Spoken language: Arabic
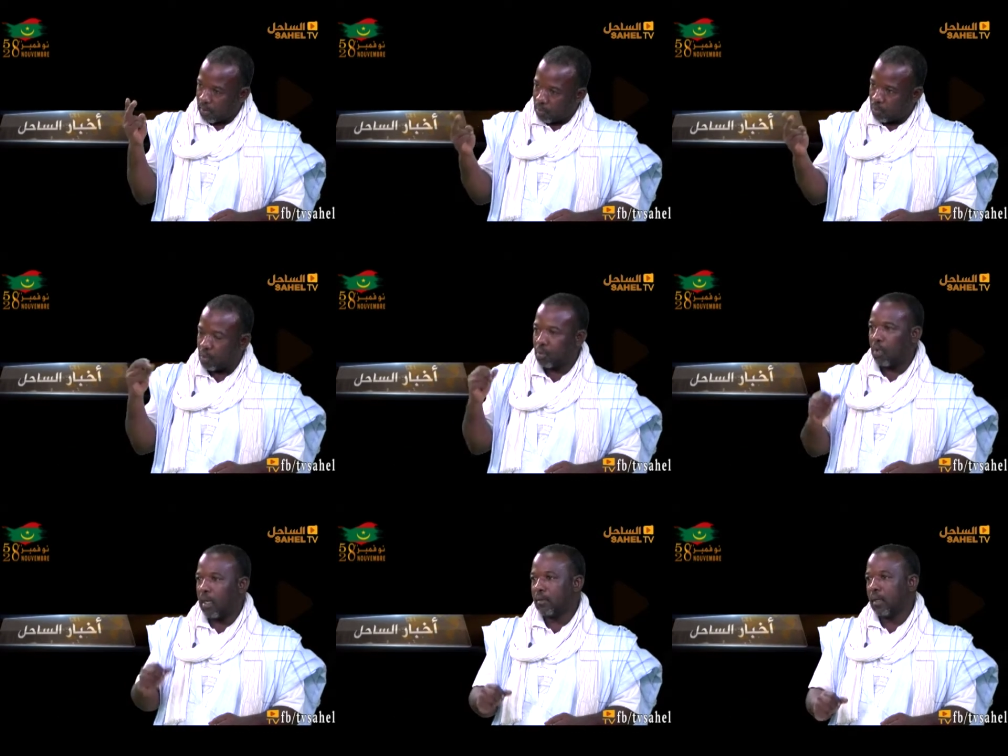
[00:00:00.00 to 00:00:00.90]

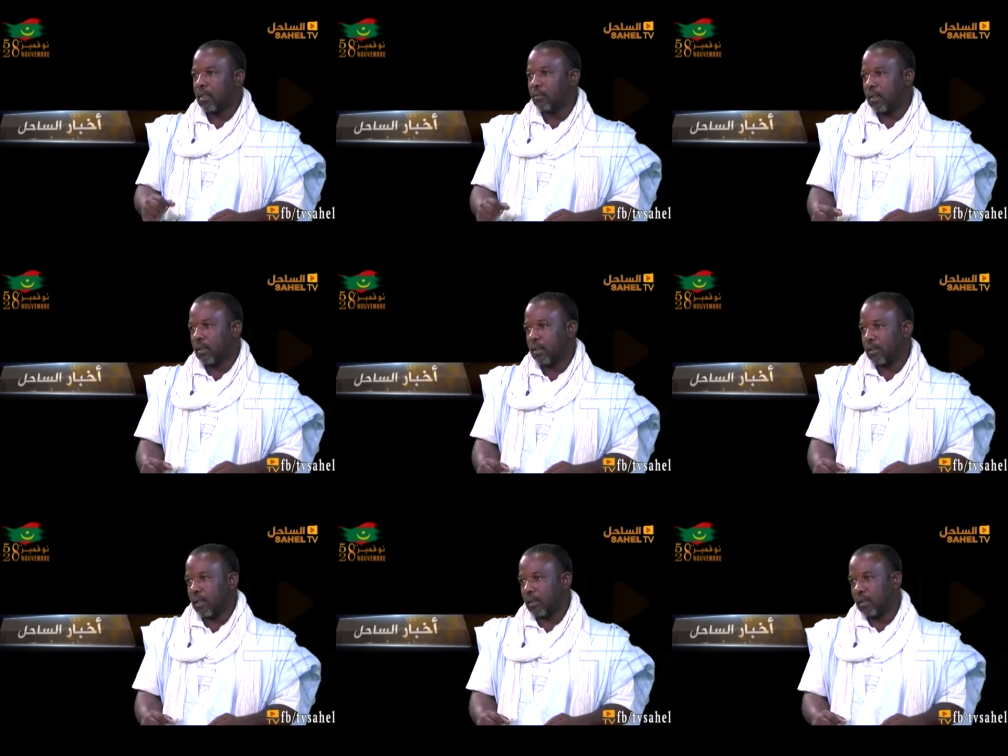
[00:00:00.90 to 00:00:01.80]
أسبوعان فقط من
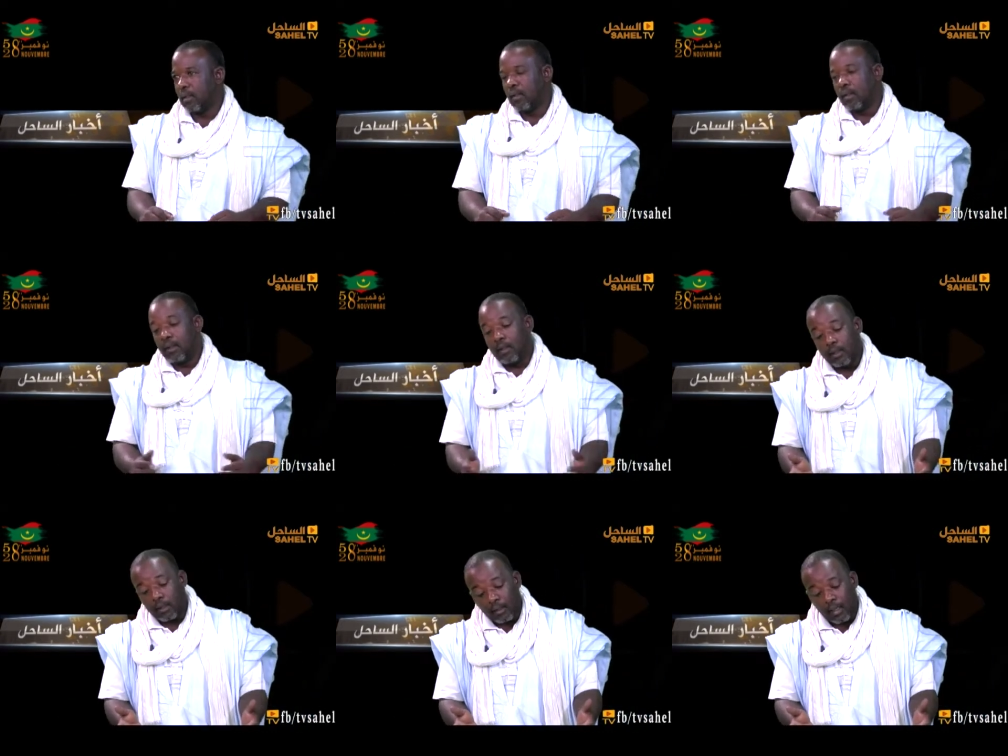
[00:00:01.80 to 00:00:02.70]
الشهر إذا
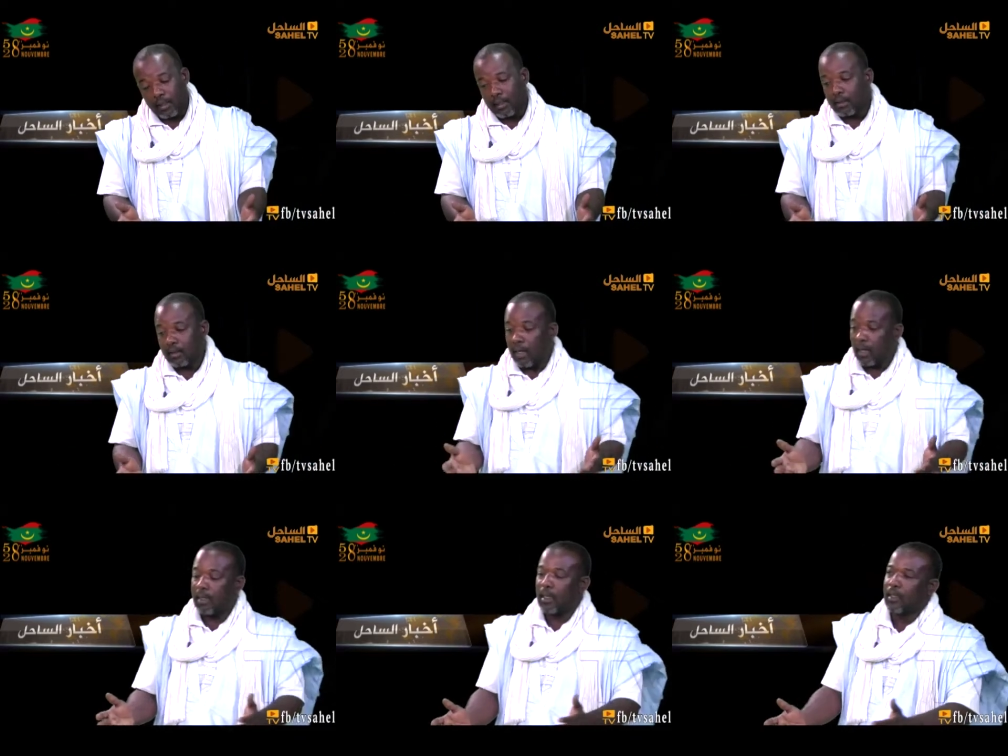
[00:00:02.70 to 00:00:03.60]
لهذا
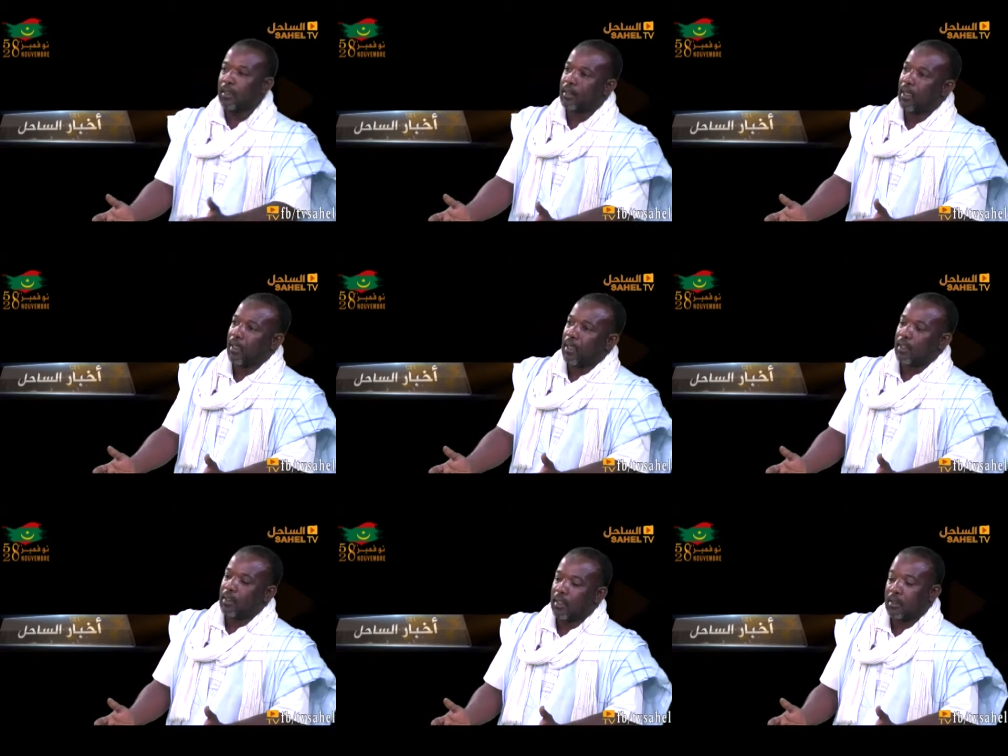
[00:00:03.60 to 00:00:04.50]
على هذا على هذا
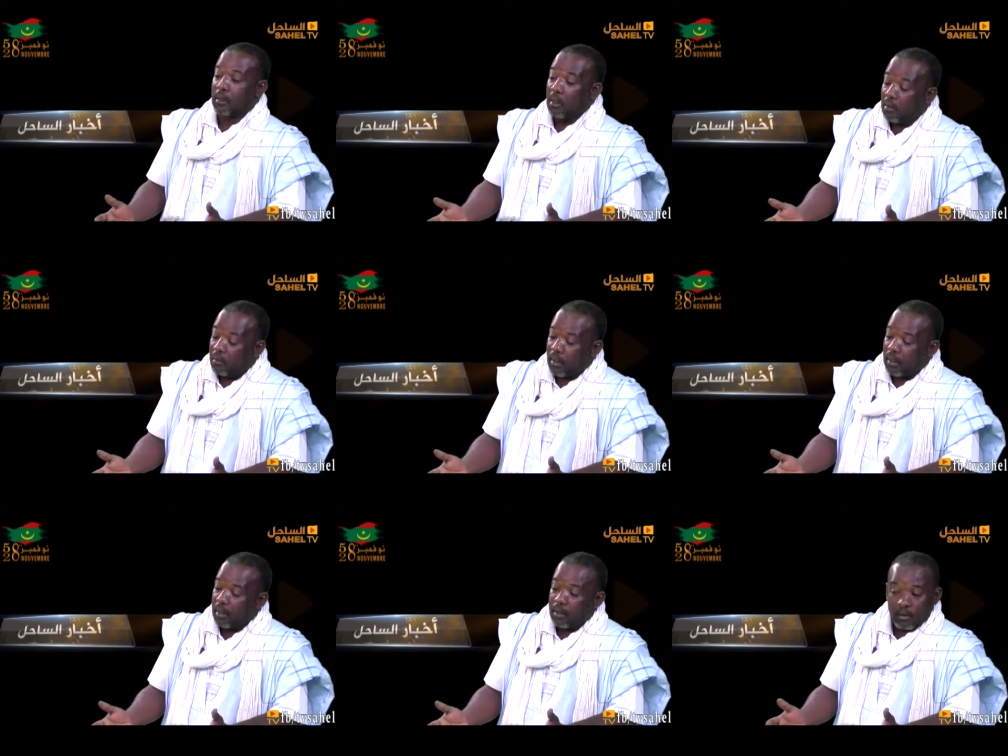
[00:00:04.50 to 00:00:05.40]
الأساس
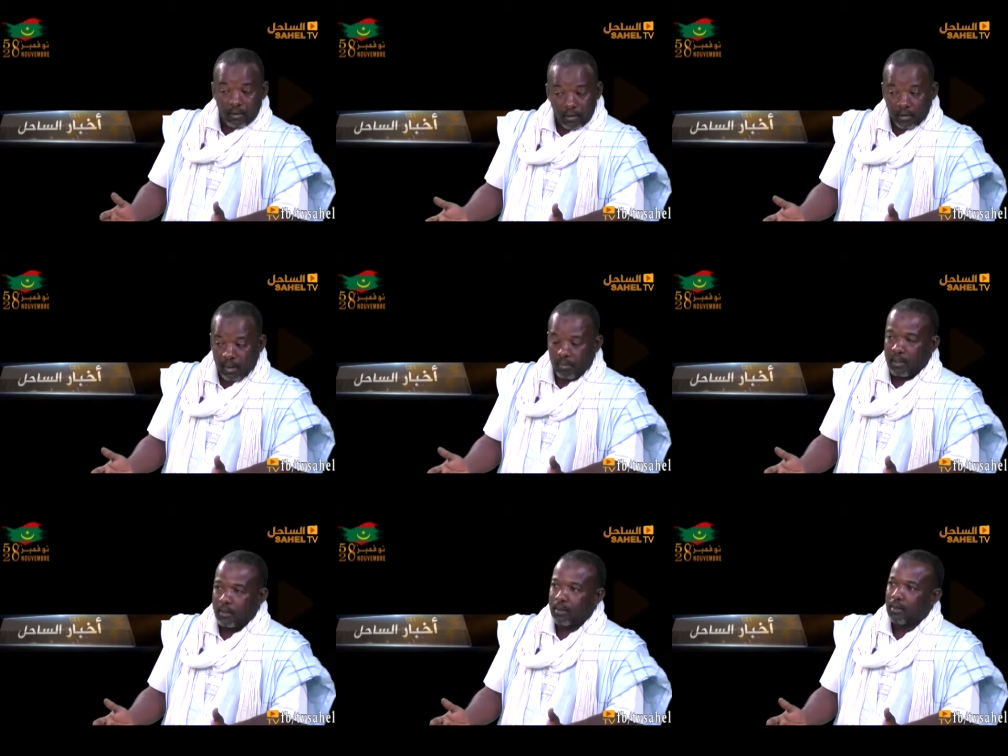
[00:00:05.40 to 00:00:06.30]
فإن
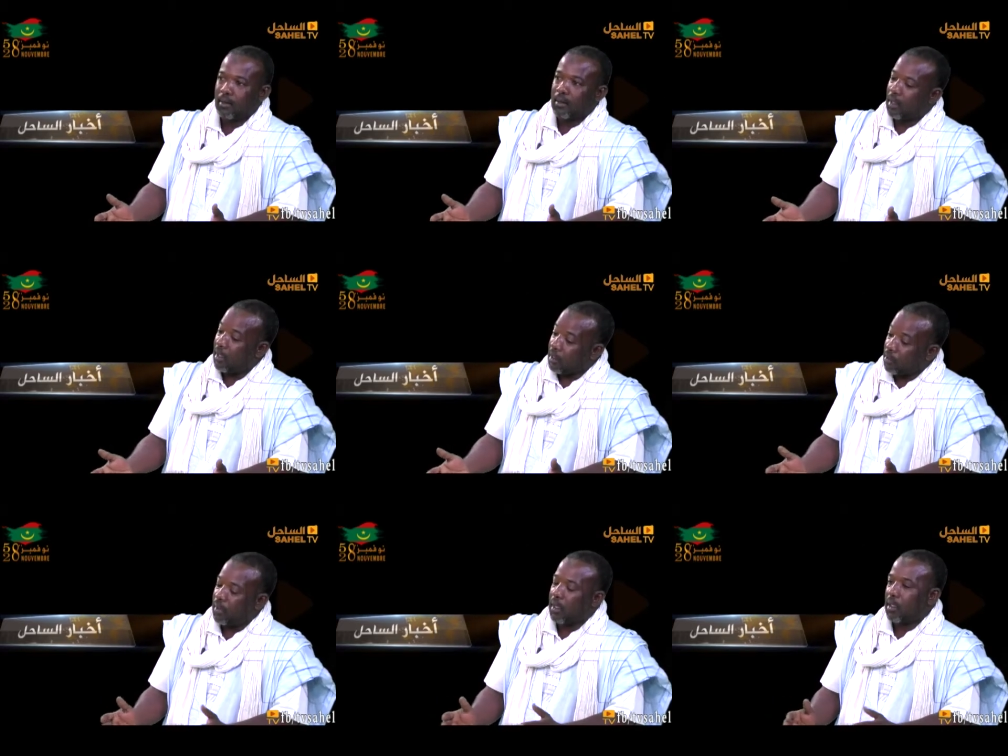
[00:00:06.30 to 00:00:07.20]
طبعا هذا
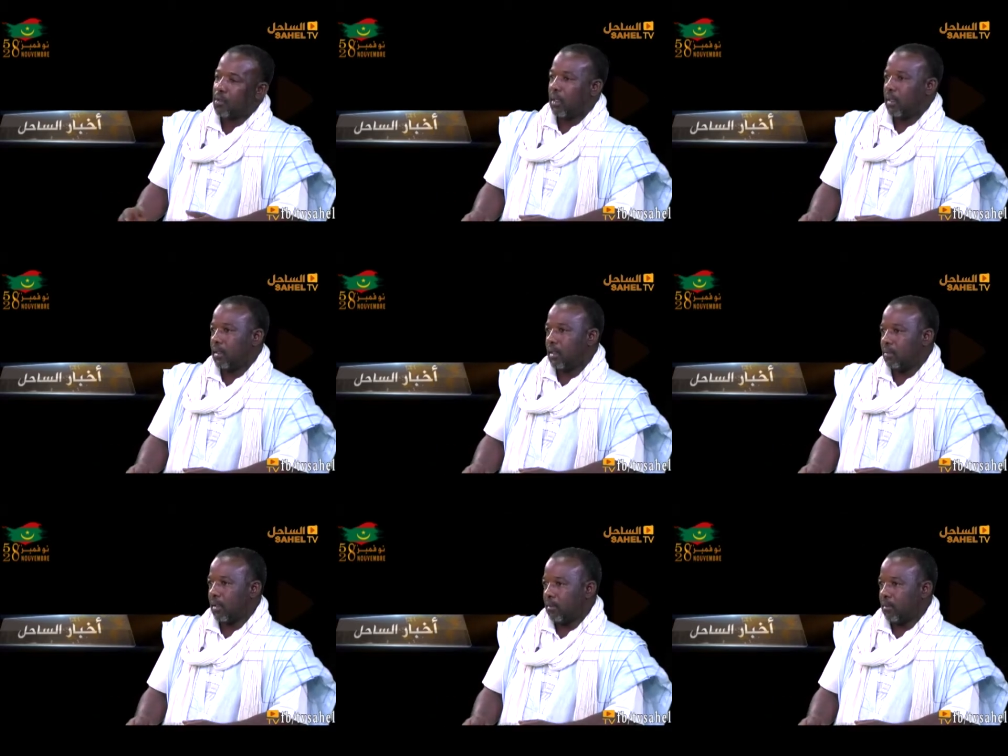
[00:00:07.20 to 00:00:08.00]
سوف ينعكس على اداء طيب المعلم.